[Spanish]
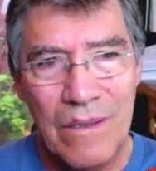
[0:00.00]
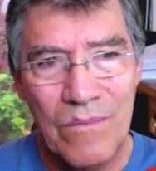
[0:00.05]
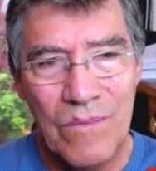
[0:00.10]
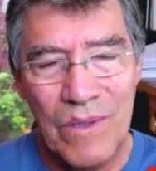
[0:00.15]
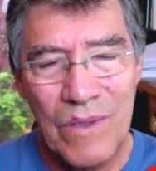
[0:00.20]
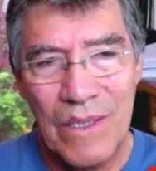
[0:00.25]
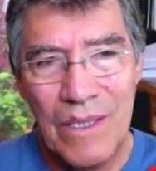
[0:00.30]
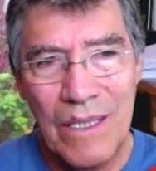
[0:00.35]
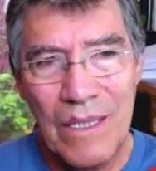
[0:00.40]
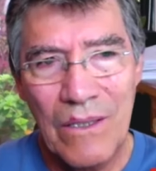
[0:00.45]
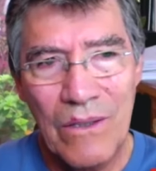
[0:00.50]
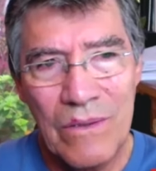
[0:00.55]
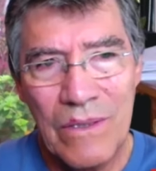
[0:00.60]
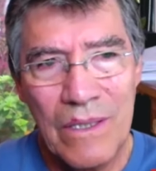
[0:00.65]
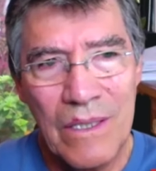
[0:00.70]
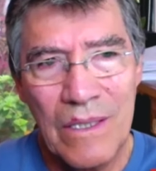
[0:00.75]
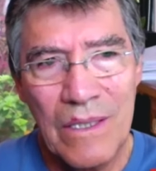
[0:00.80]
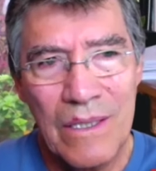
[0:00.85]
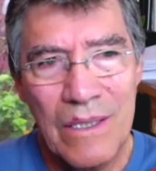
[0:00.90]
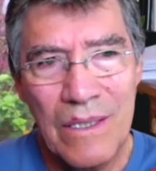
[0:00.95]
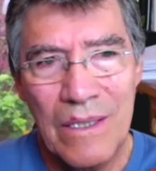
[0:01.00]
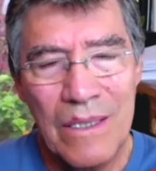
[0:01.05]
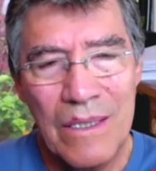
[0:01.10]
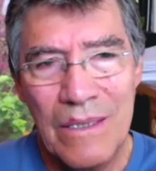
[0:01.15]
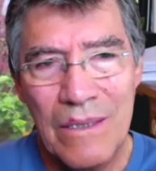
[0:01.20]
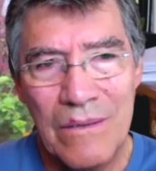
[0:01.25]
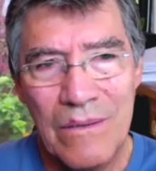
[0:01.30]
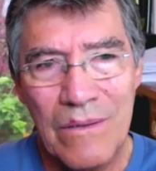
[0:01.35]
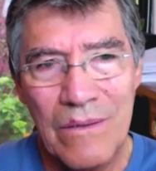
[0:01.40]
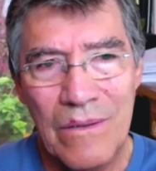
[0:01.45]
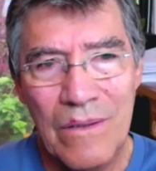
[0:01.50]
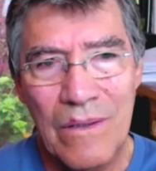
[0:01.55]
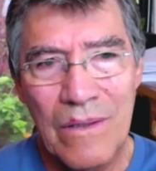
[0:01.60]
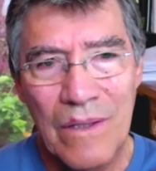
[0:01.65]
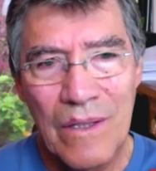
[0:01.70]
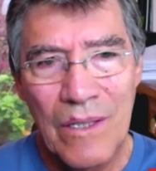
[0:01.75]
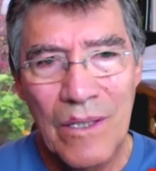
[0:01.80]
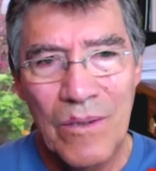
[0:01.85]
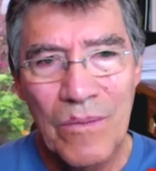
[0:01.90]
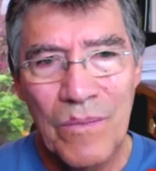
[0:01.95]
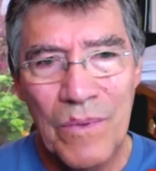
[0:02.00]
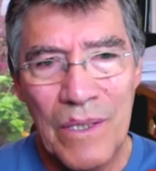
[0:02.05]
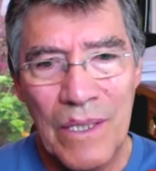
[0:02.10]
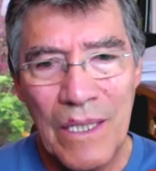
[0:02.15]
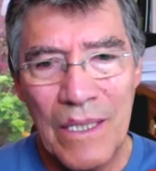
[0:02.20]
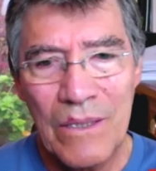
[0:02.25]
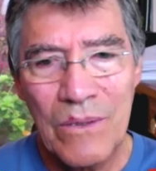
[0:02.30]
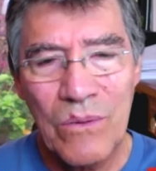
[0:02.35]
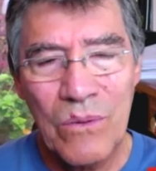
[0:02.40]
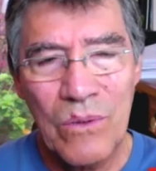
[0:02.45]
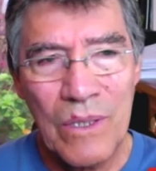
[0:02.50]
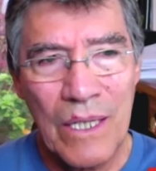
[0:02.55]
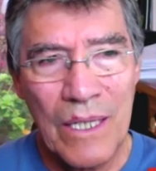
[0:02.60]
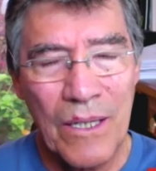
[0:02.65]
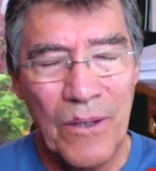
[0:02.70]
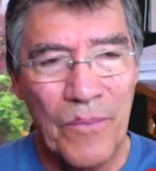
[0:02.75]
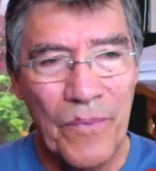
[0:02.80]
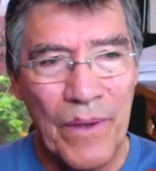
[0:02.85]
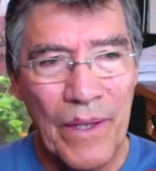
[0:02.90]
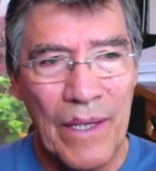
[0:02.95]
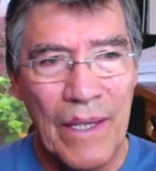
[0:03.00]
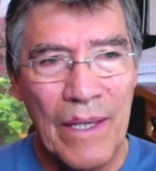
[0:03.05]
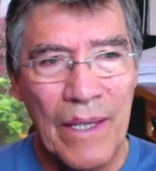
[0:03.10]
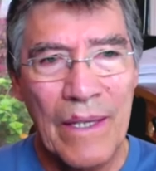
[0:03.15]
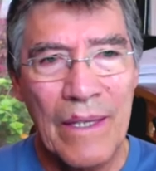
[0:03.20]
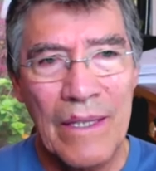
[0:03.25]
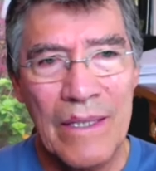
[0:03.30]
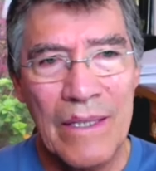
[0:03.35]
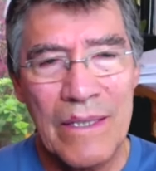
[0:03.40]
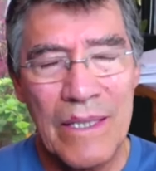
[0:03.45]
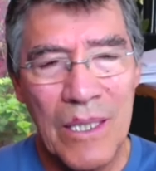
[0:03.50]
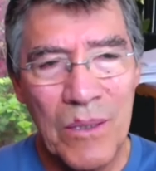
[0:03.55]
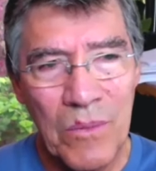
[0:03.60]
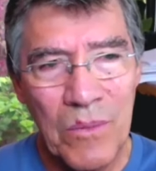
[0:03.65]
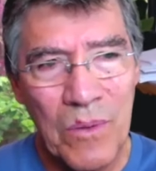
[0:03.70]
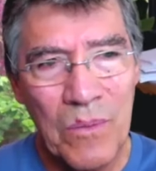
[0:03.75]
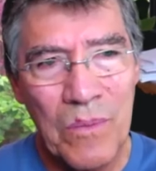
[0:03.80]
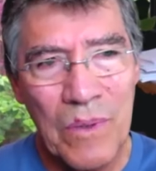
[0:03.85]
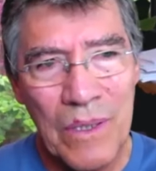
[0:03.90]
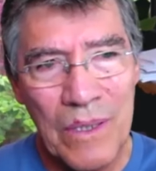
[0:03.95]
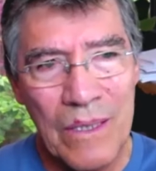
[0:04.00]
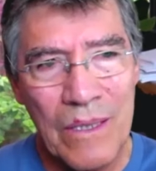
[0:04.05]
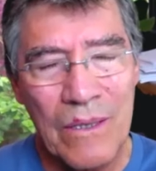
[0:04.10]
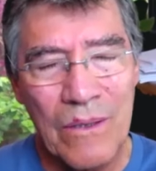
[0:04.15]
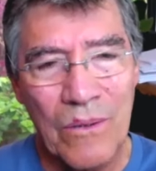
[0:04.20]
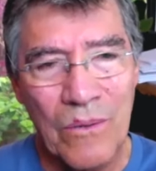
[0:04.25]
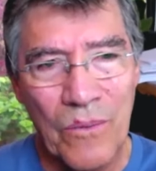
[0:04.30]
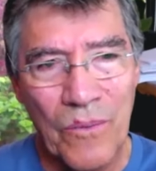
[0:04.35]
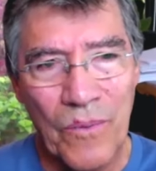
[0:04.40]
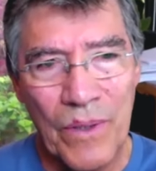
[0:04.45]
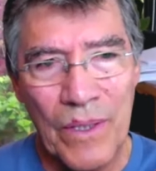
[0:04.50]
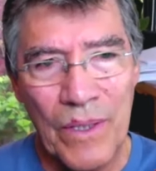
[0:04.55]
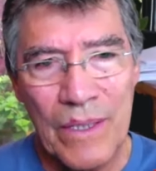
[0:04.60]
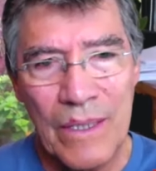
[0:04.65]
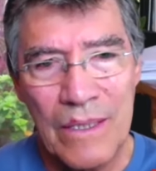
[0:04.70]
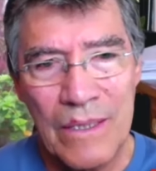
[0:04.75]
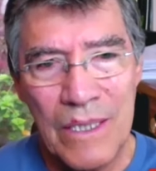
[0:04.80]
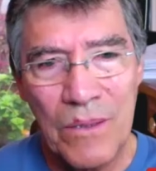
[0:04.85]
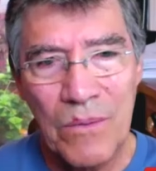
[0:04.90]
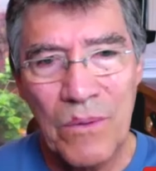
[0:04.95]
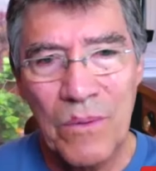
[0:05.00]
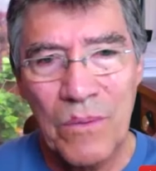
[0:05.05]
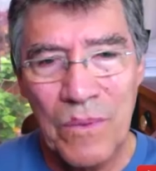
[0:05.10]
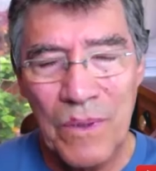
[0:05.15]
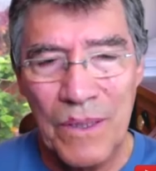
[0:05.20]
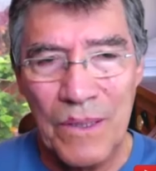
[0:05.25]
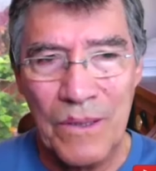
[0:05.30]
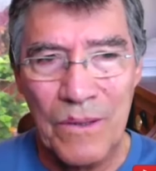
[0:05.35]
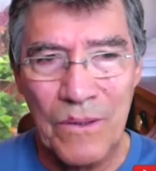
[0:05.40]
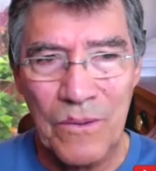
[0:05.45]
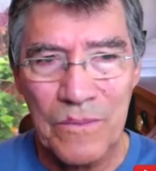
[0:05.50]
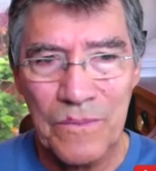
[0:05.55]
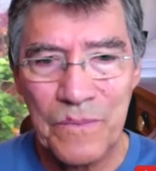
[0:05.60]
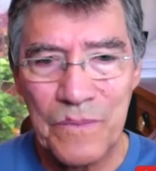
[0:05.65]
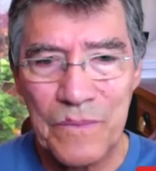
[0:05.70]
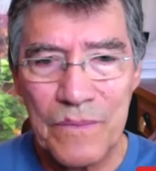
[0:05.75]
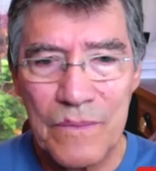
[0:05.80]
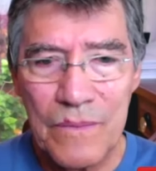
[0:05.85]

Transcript: Miguel, no tiene dinero. Mira tú que en este momento, en este momento,